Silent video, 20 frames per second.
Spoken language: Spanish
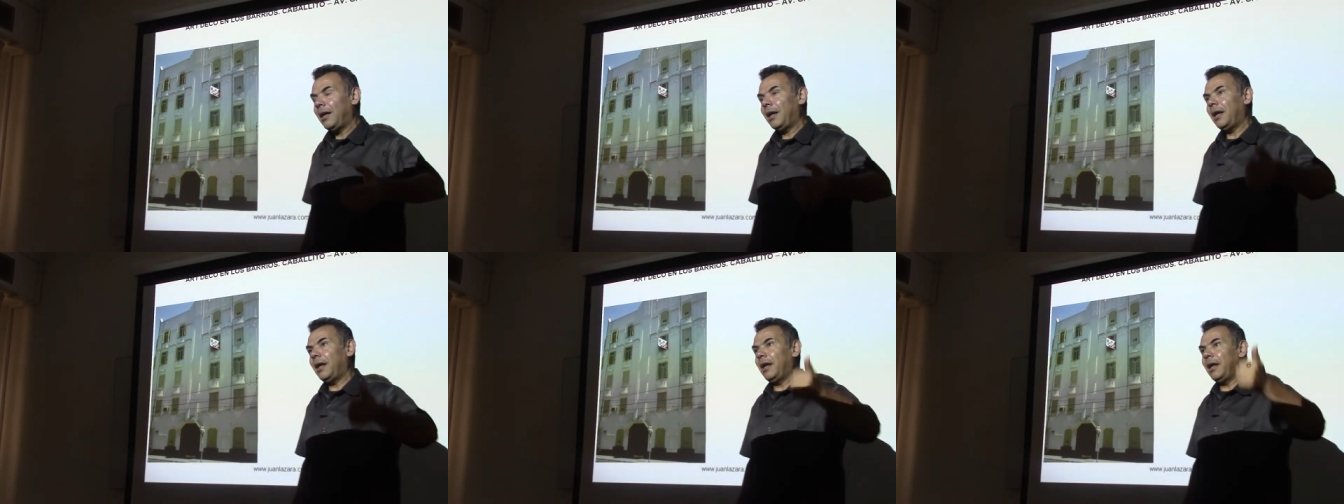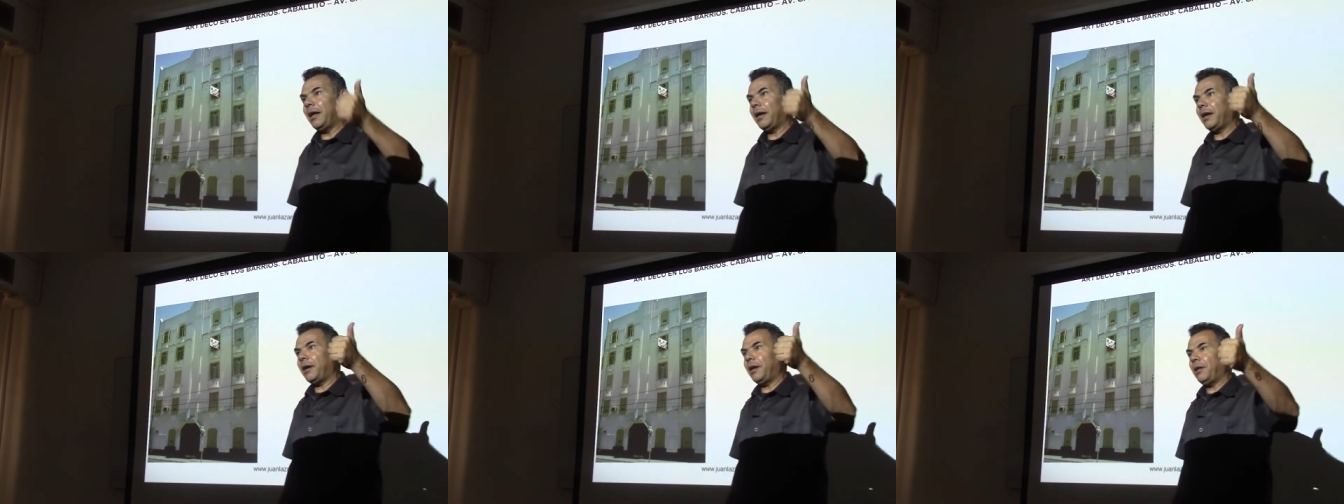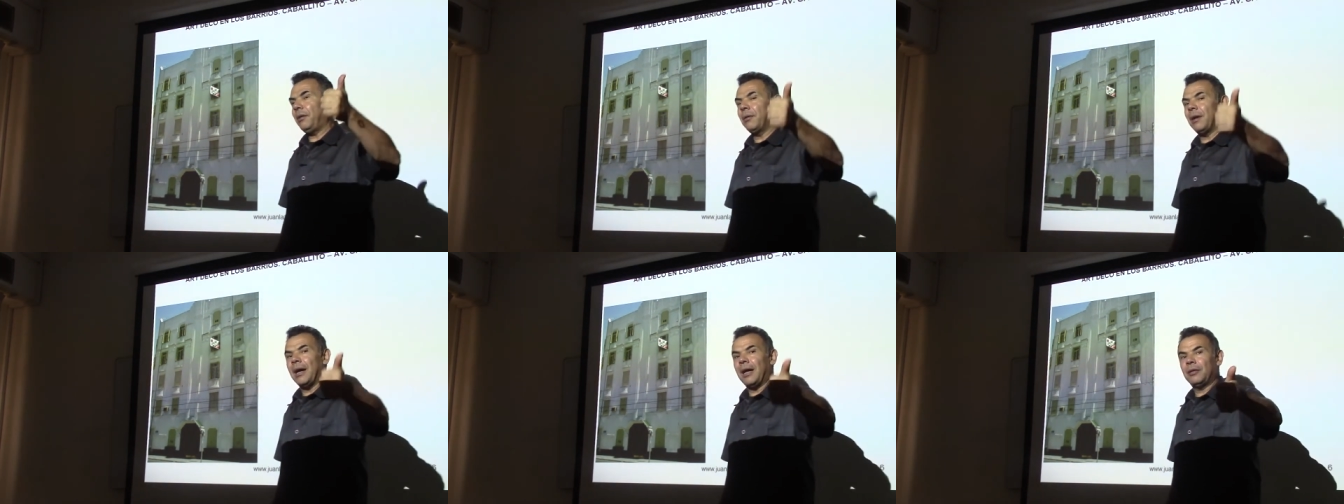el
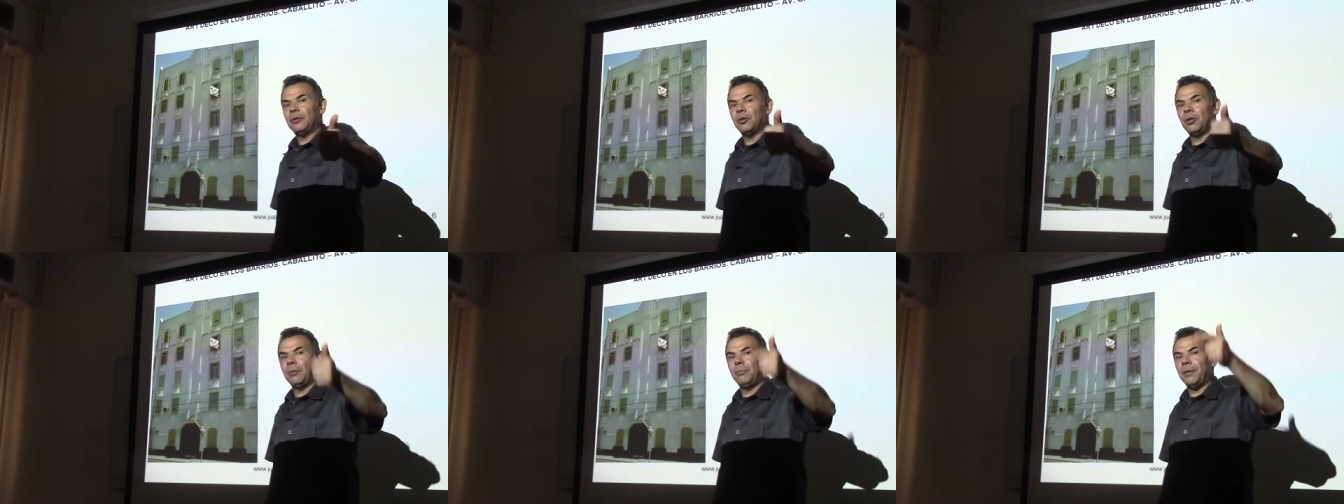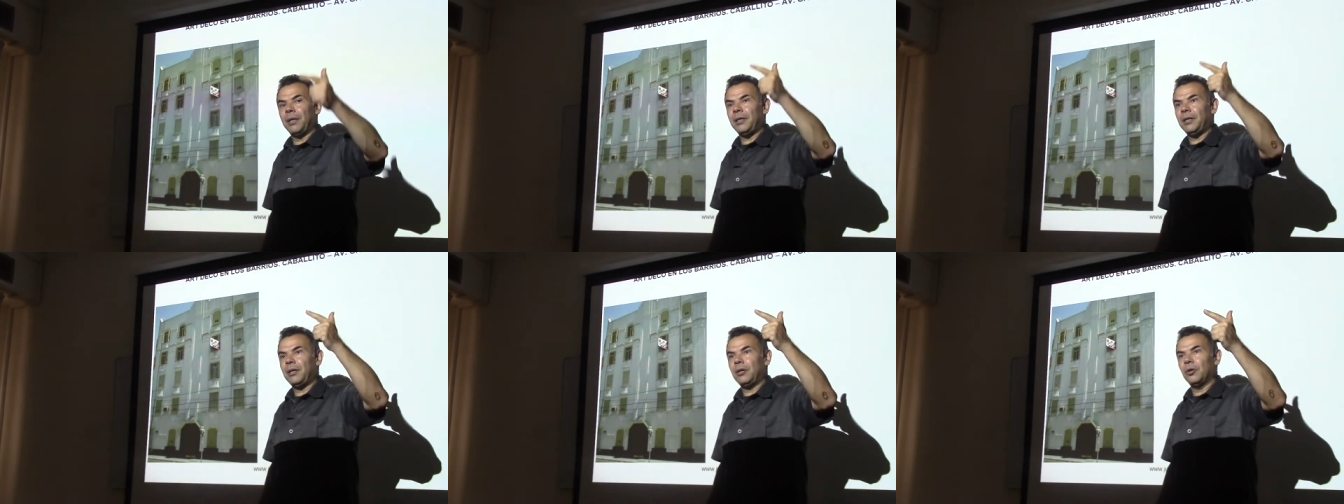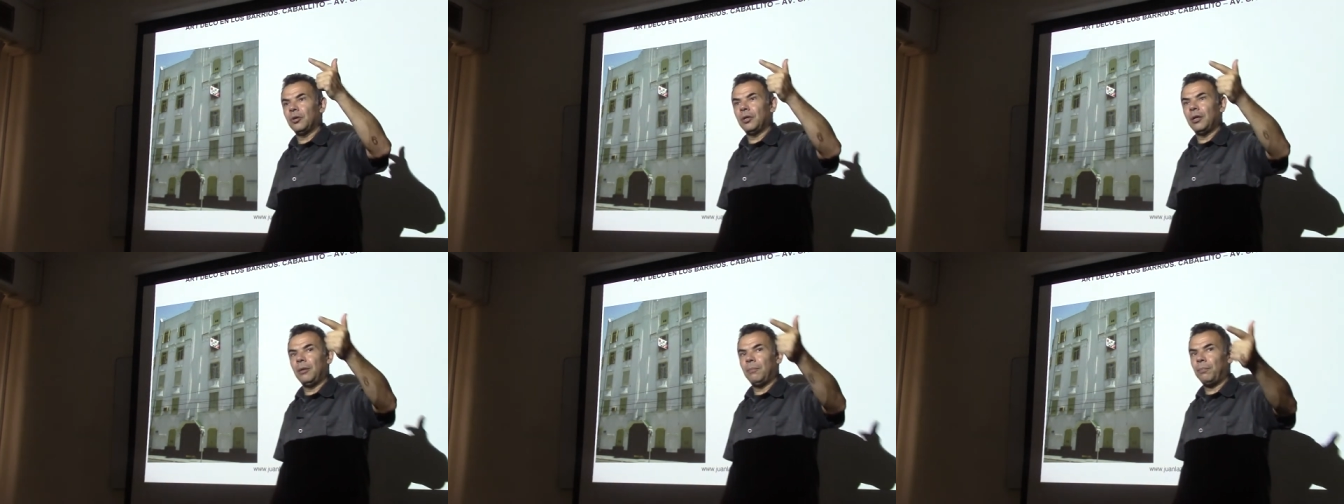escribano, el
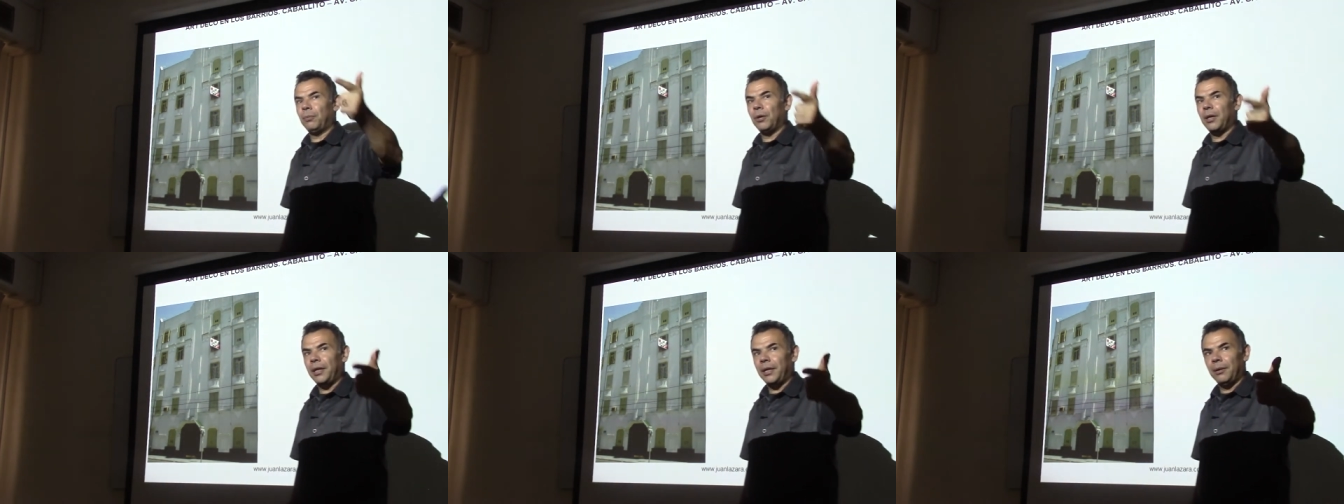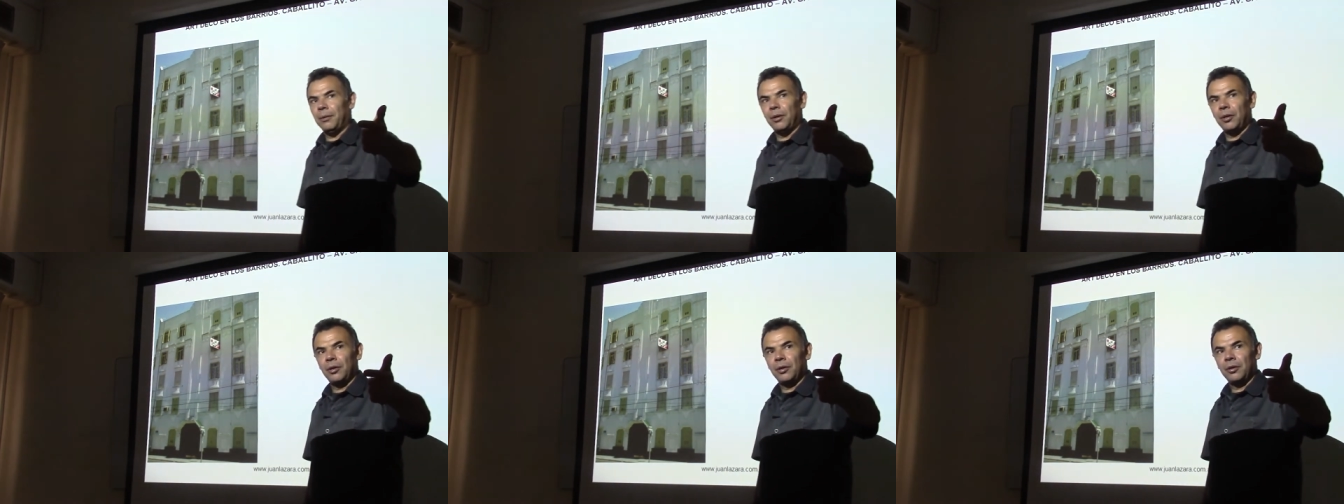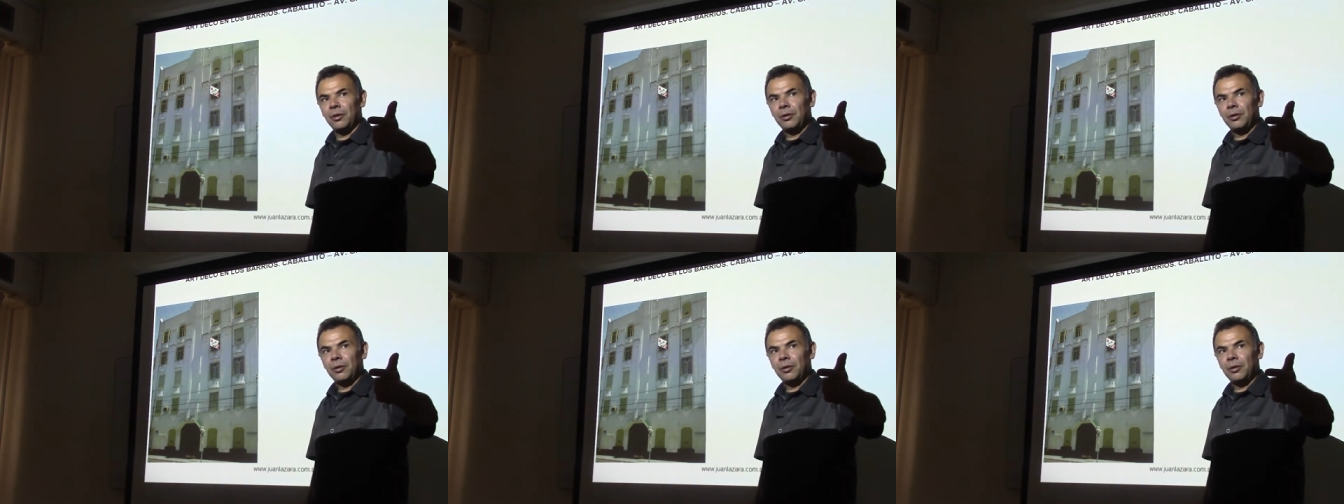médico del pueblo,